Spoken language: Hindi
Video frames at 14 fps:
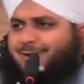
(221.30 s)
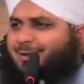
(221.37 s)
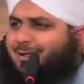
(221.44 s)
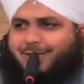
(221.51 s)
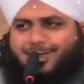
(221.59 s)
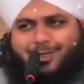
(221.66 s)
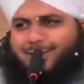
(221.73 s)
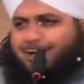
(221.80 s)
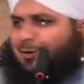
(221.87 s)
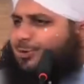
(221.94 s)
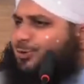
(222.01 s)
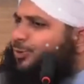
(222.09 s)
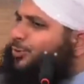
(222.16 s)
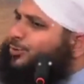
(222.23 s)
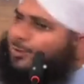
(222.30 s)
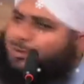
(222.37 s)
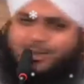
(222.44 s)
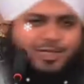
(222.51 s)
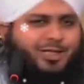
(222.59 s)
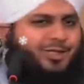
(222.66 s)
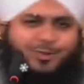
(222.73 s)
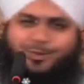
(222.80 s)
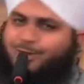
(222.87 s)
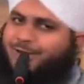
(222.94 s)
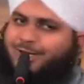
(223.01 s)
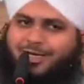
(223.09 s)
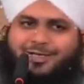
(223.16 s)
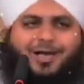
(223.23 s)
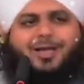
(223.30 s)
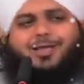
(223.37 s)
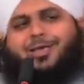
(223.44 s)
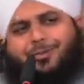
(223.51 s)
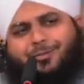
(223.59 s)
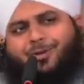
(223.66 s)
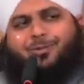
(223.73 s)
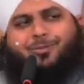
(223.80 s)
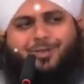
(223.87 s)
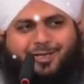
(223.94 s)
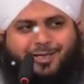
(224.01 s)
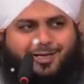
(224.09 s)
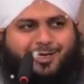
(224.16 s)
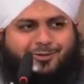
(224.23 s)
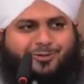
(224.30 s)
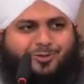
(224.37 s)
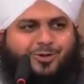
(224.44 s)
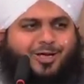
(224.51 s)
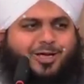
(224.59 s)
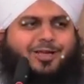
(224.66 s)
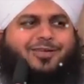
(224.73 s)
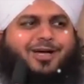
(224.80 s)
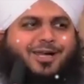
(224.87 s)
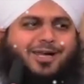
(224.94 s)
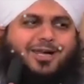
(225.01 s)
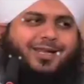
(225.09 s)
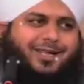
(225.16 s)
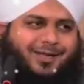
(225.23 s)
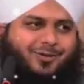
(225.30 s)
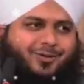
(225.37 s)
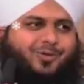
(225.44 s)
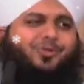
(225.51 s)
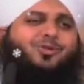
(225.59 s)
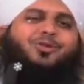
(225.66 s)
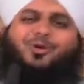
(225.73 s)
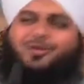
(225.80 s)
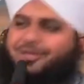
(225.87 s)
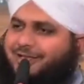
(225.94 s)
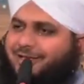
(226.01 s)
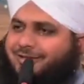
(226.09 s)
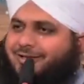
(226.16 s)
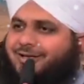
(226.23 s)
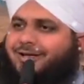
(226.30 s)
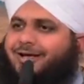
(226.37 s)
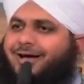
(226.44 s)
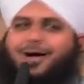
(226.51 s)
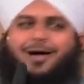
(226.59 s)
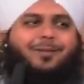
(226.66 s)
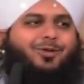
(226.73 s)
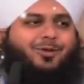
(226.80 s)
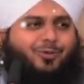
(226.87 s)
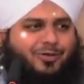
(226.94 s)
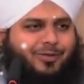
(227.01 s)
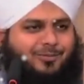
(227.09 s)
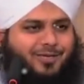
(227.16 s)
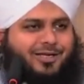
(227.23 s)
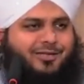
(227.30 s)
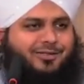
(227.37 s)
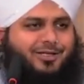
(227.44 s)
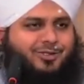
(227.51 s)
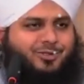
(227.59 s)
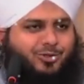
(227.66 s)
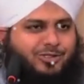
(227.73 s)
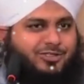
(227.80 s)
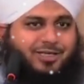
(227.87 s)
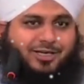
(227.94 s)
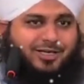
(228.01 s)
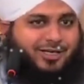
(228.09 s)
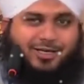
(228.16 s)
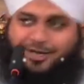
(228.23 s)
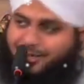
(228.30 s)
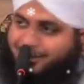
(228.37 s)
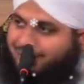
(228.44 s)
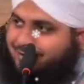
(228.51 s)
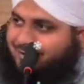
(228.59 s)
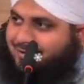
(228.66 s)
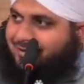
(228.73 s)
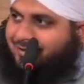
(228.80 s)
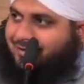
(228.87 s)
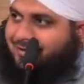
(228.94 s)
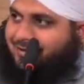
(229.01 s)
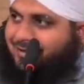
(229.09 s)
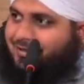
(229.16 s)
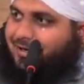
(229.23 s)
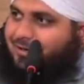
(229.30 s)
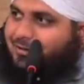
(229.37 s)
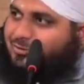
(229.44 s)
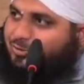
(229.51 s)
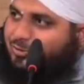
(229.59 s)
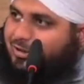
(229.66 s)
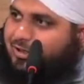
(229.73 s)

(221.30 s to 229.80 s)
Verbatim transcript: ये नहीं कहा हजूर कुछ नहीं छोड़ के यार ये भी तो बंदा कह सोने यार सारा ले आयो क्यों छोड़ना था आपने हुक्म किया था छोड़ ये नहीं कहा कि यार रसूल